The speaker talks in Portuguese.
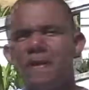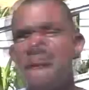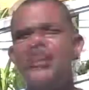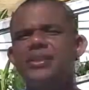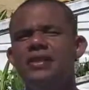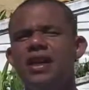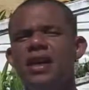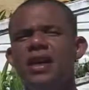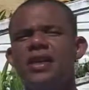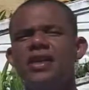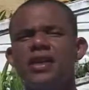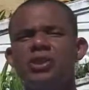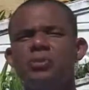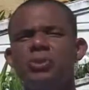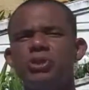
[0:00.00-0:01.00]
A ideia é
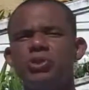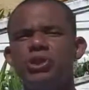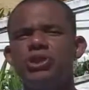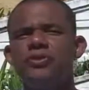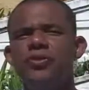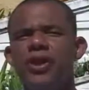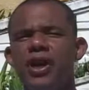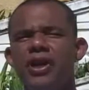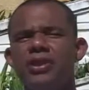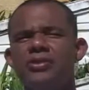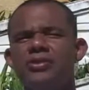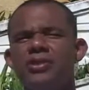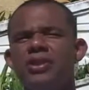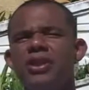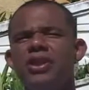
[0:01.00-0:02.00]
que as pessoas
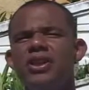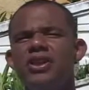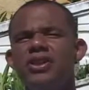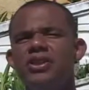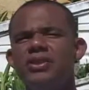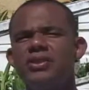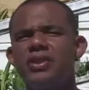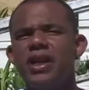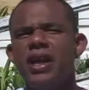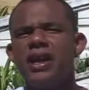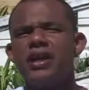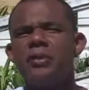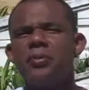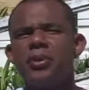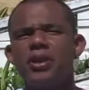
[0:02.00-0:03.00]
venham e
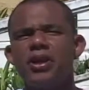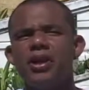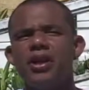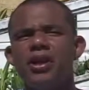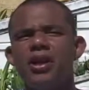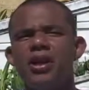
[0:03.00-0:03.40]
entreguem, porque